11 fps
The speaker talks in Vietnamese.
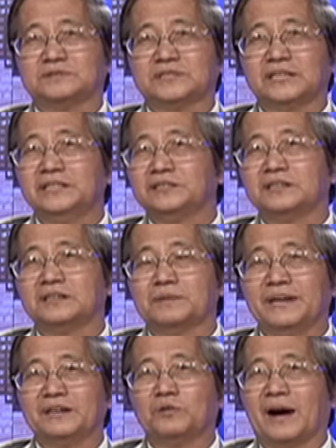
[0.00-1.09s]
cái hình thức ở
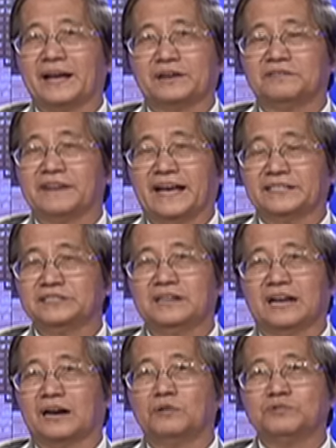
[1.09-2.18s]
bên ngoài có vẻ như
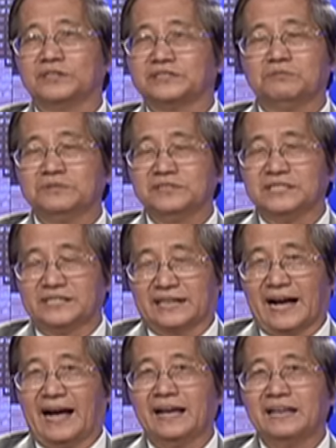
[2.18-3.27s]
là không có chống gì
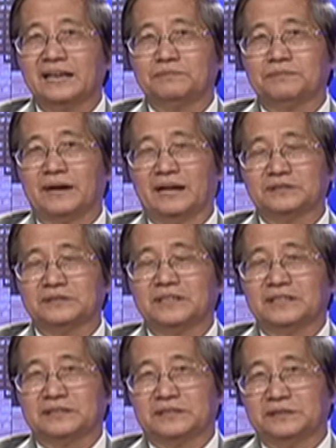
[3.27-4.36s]
cả mà
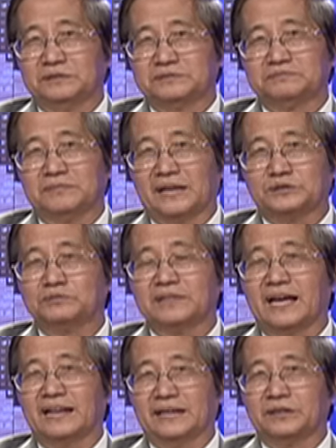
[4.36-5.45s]
thì mà chúng
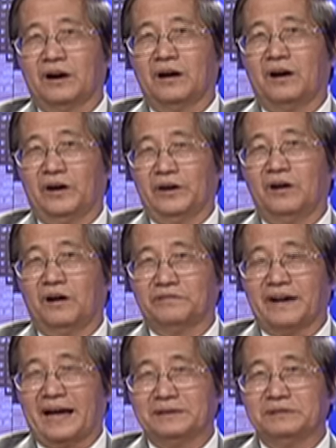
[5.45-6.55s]
ta lại đòi hỏi họ
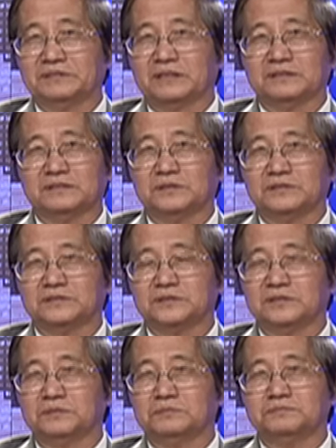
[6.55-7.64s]
phải
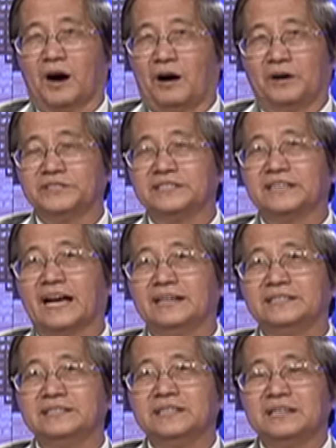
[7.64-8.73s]
ờ, bỏ những
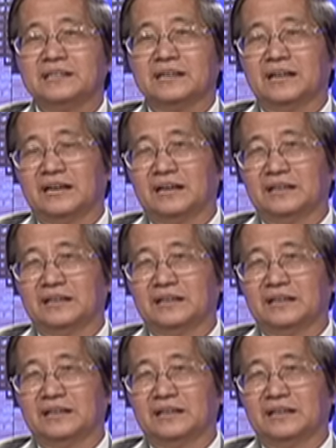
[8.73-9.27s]
cái uh,